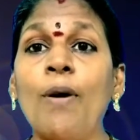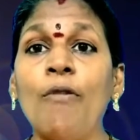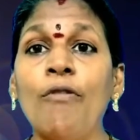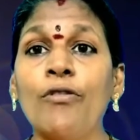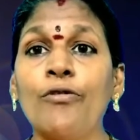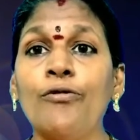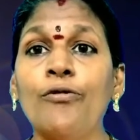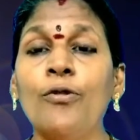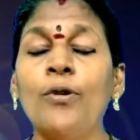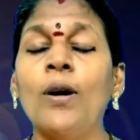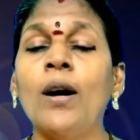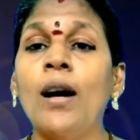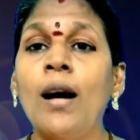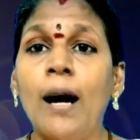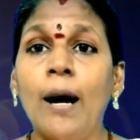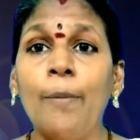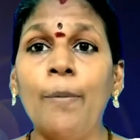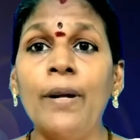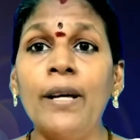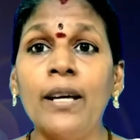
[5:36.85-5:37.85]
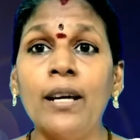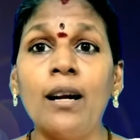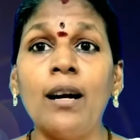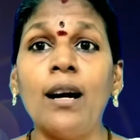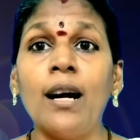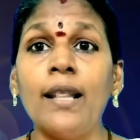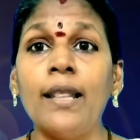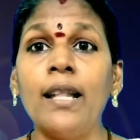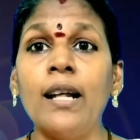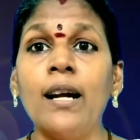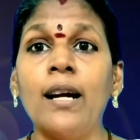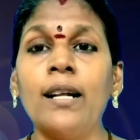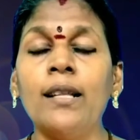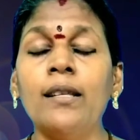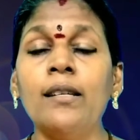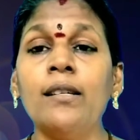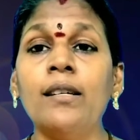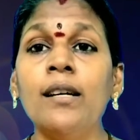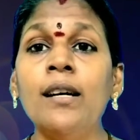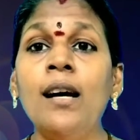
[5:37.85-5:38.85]
பவர்ஃபுல் அப்படிங்கிறாங்க அந்த
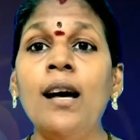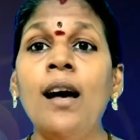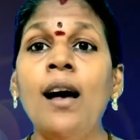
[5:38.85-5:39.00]
இடத்துக்கு